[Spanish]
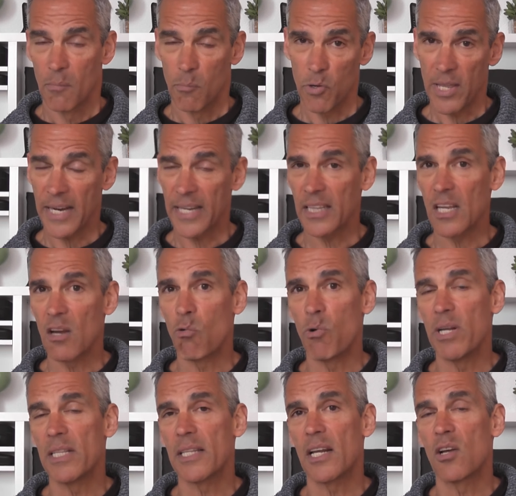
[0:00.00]
pueda que te
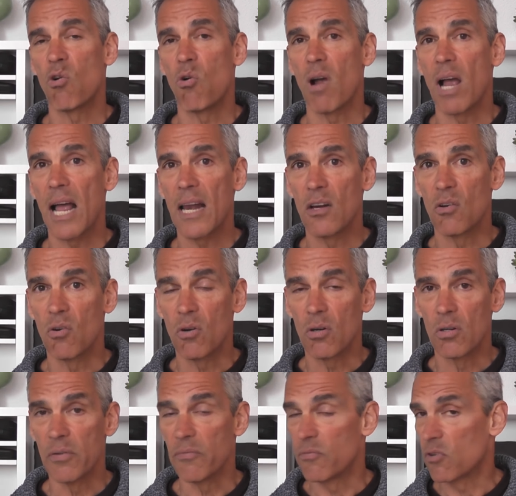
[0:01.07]
encuentres con algo,
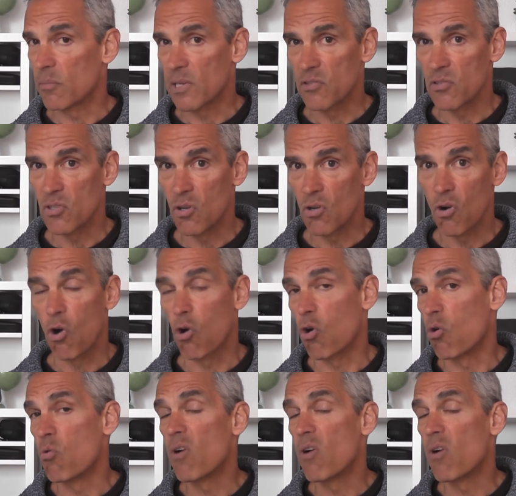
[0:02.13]
información o con